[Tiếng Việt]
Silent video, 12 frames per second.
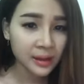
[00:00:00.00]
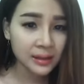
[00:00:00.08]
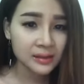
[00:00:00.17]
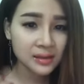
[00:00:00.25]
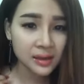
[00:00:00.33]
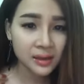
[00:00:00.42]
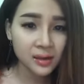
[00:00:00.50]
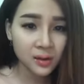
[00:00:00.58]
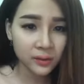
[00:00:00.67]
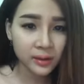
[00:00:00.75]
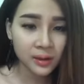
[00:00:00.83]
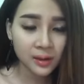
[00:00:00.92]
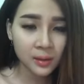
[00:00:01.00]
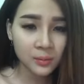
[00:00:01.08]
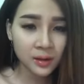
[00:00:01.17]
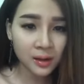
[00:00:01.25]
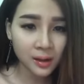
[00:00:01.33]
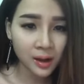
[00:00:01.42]
Cái se khít lỗ chân lông
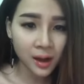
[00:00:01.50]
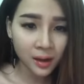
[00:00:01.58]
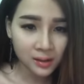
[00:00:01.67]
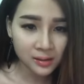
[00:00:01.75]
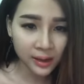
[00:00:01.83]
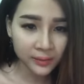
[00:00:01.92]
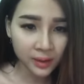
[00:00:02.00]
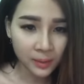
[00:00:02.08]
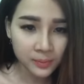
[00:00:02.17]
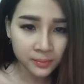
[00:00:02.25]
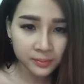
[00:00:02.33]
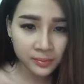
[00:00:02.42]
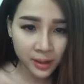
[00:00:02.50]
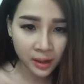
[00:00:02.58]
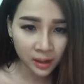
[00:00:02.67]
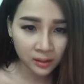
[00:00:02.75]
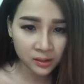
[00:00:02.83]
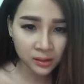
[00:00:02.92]
rất là khó có sản phẩm
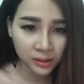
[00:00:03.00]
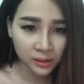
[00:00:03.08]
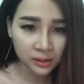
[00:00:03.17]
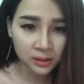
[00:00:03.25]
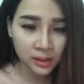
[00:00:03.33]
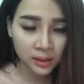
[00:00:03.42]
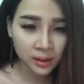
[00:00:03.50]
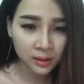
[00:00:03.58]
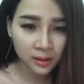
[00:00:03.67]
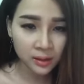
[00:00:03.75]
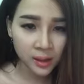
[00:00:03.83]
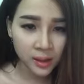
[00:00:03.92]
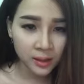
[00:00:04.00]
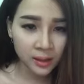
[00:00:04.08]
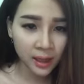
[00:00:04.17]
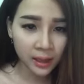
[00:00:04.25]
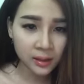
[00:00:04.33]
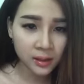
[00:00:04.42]
mà chữa cho nó, nó nó
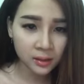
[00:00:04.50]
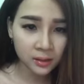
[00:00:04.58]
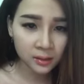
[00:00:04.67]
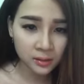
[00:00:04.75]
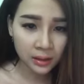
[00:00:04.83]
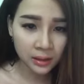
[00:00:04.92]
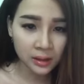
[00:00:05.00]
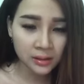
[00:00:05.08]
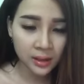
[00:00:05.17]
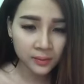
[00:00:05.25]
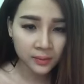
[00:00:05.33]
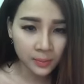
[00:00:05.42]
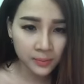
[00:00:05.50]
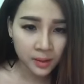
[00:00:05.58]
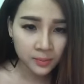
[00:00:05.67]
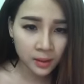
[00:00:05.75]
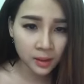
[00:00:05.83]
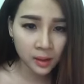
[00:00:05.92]
cải thiện được, chỉ có sản phẩm
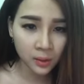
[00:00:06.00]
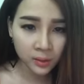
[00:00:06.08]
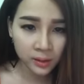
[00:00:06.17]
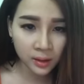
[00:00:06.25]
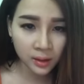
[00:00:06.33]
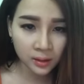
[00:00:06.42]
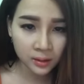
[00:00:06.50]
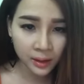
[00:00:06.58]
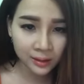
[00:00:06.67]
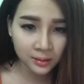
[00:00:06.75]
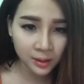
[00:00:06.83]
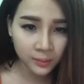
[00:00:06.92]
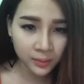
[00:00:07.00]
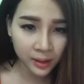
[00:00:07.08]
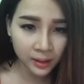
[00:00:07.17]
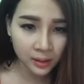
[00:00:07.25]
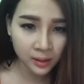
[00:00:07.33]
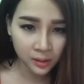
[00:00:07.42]
bên mình là ok nhất trong các
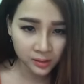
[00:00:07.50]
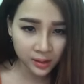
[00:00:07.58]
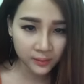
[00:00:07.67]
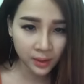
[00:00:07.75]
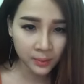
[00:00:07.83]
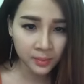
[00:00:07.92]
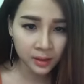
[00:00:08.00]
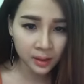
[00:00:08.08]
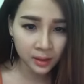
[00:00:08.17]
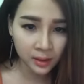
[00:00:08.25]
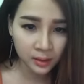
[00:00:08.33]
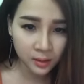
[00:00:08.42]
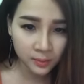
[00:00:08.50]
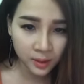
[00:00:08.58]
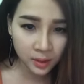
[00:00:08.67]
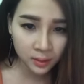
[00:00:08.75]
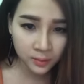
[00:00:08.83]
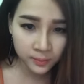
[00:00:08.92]
cái loại sản phẩm mà Trang đã từng biết.